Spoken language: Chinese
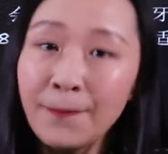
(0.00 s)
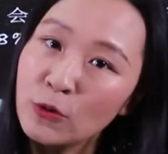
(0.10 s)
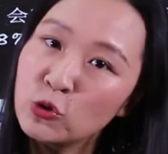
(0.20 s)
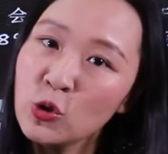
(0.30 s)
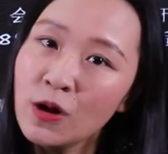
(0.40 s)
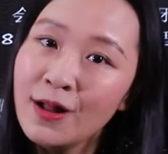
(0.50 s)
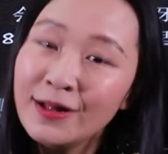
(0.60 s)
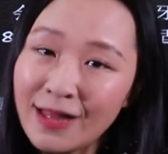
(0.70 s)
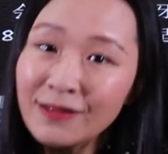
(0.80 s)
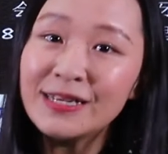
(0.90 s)
比如说，
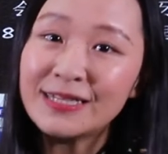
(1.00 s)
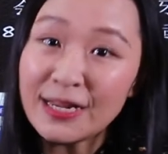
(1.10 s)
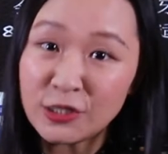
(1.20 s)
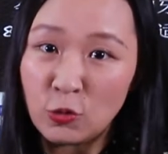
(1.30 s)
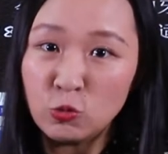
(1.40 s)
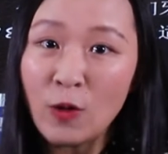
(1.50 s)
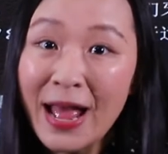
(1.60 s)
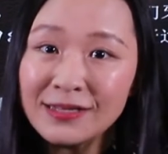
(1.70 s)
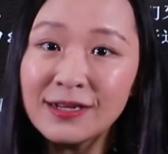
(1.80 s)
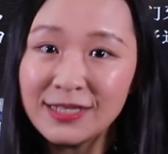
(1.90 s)
当你在走入
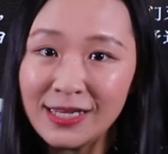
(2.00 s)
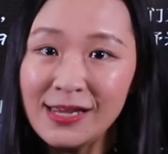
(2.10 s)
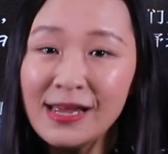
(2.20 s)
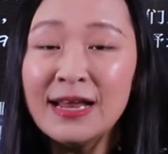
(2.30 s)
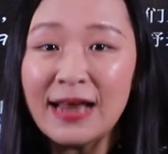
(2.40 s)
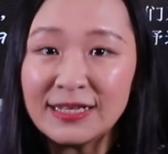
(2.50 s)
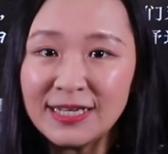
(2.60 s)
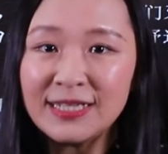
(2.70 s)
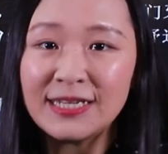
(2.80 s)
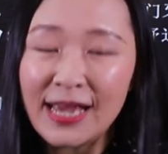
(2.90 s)
艾特基因来
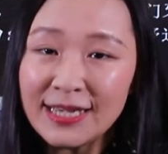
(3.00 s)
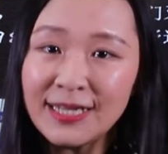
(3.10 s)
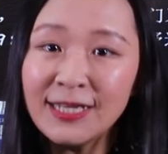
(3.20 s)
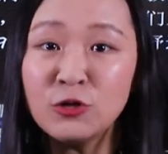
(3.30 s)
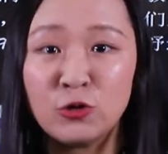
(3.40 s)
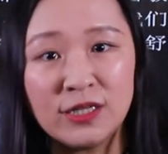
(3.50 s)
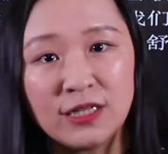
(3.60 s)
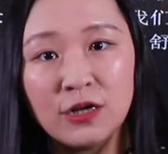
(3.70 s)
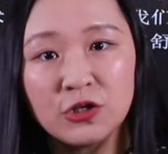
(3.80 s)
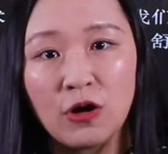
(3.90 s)
进行 ACT 学
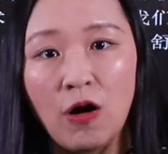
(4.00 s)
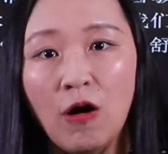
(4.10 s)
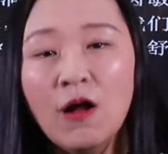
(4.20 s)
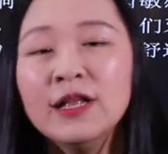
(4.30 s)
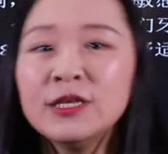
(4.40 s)
习的时候，